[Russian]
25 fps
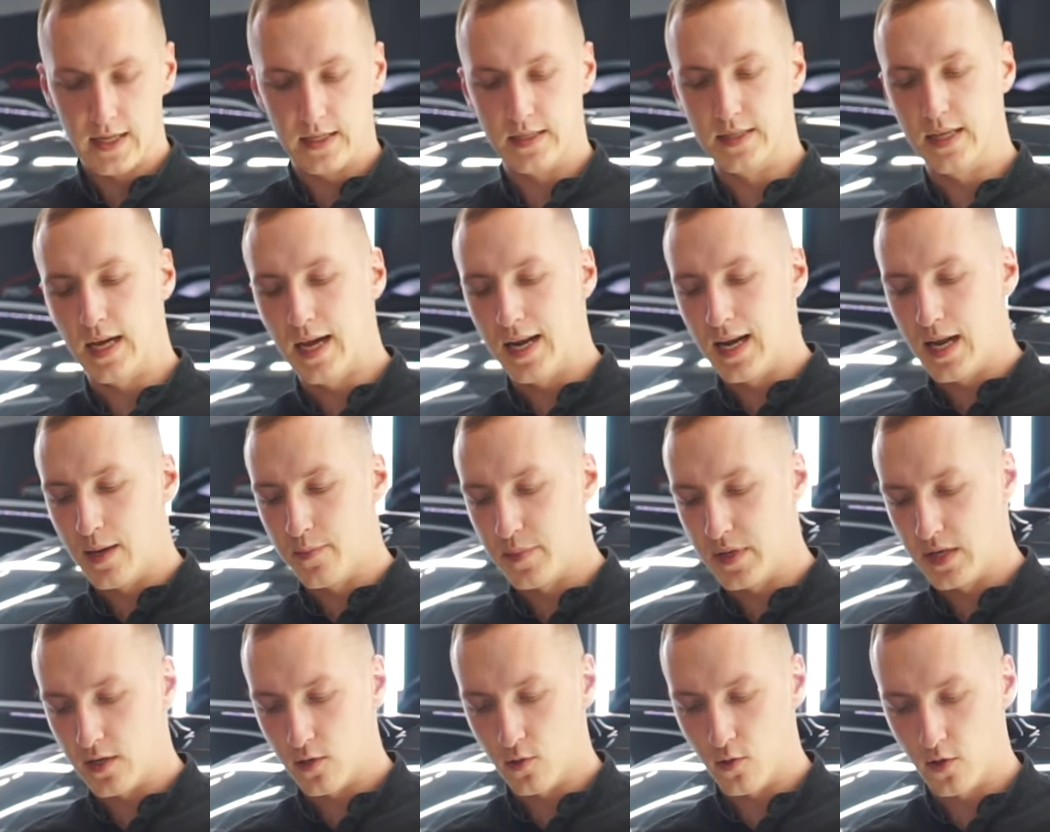
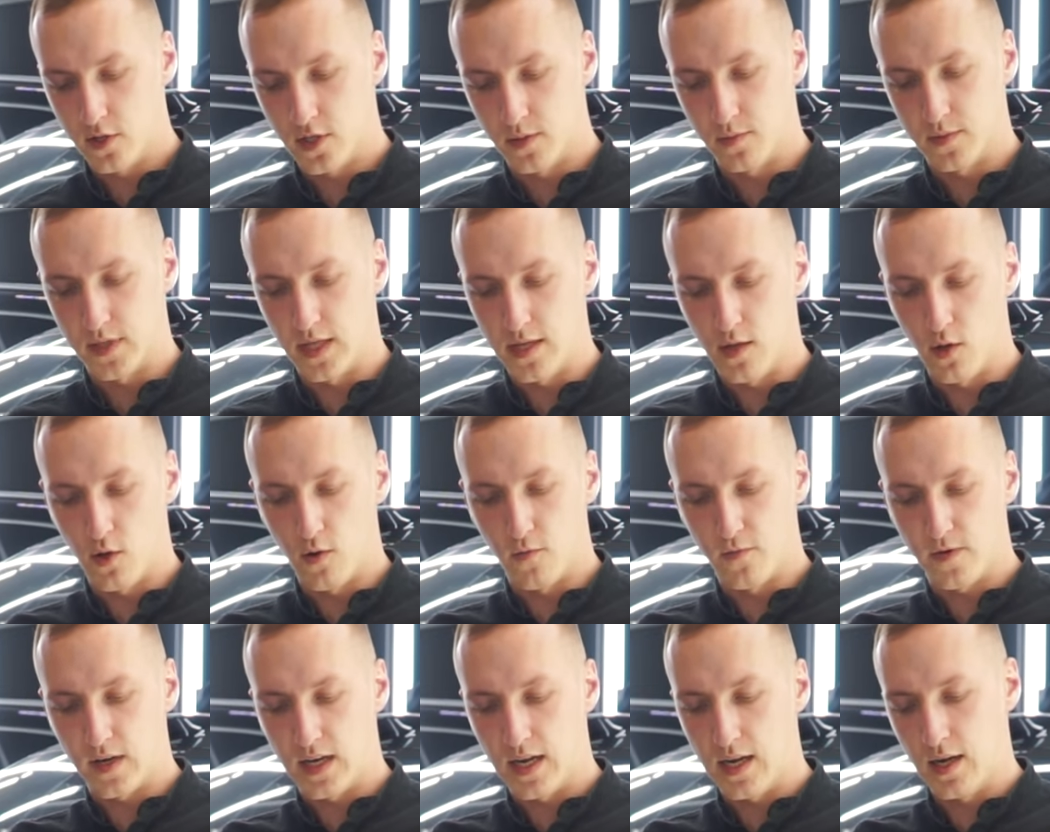Далее переходим.
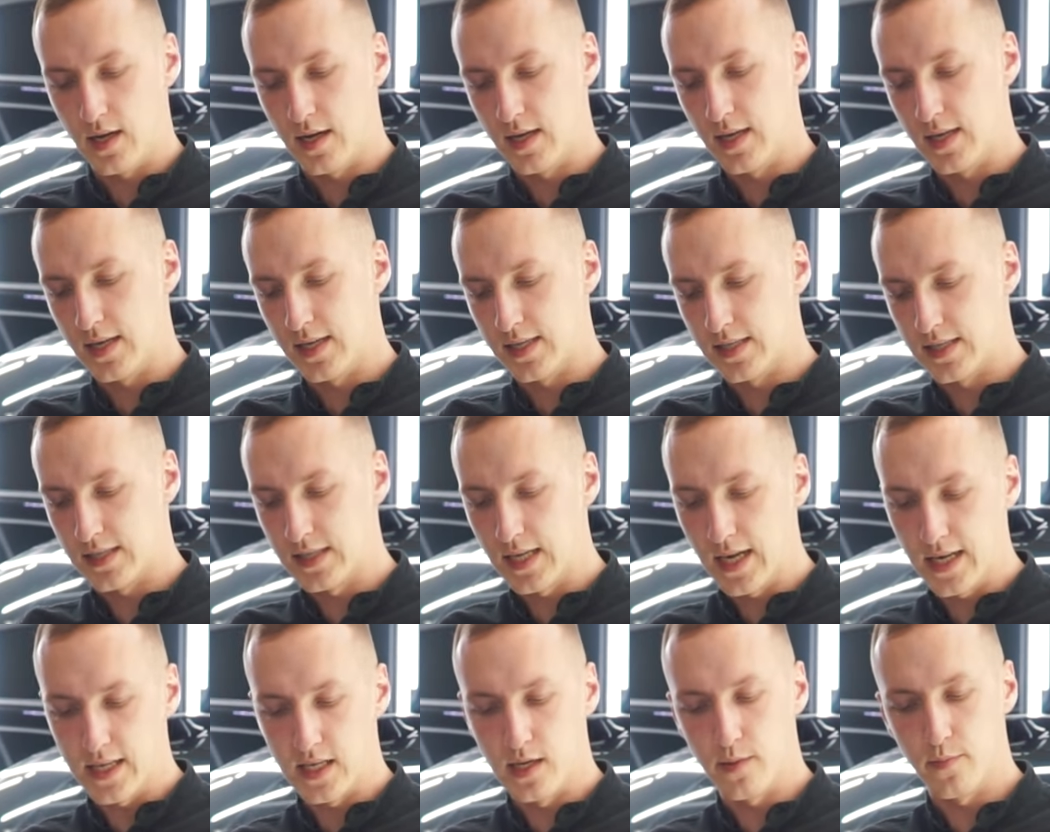Тонировка
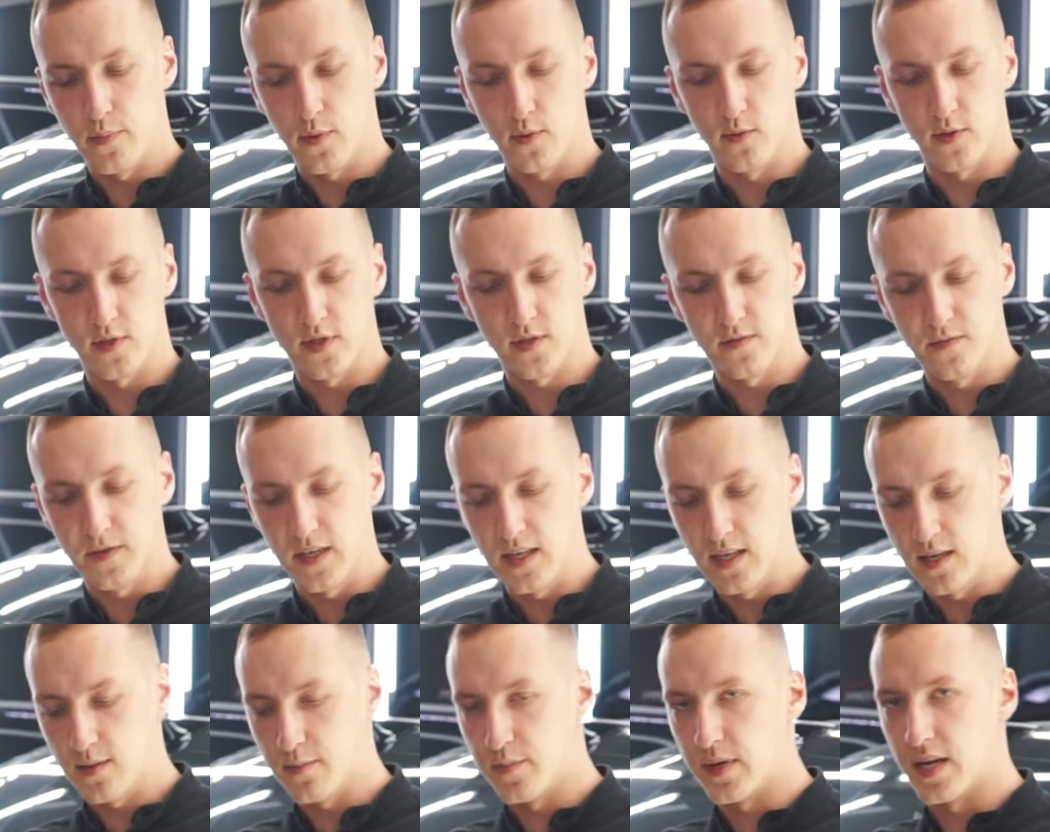задней
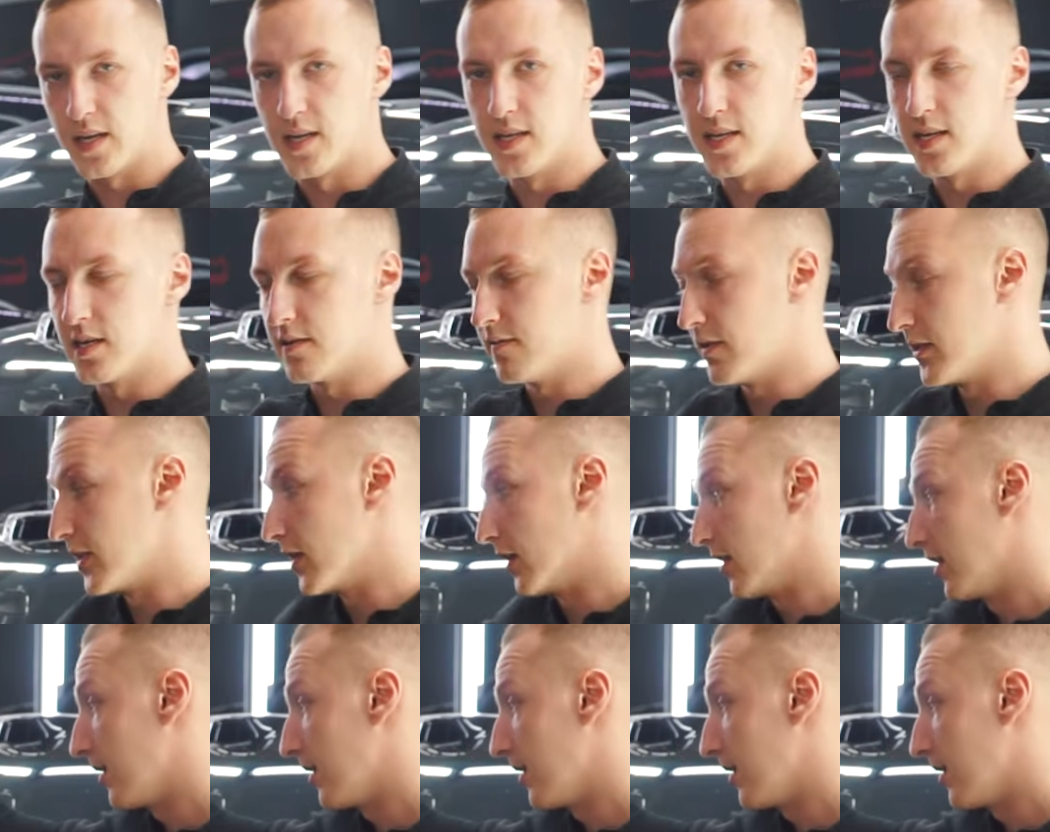полусферы, бронирование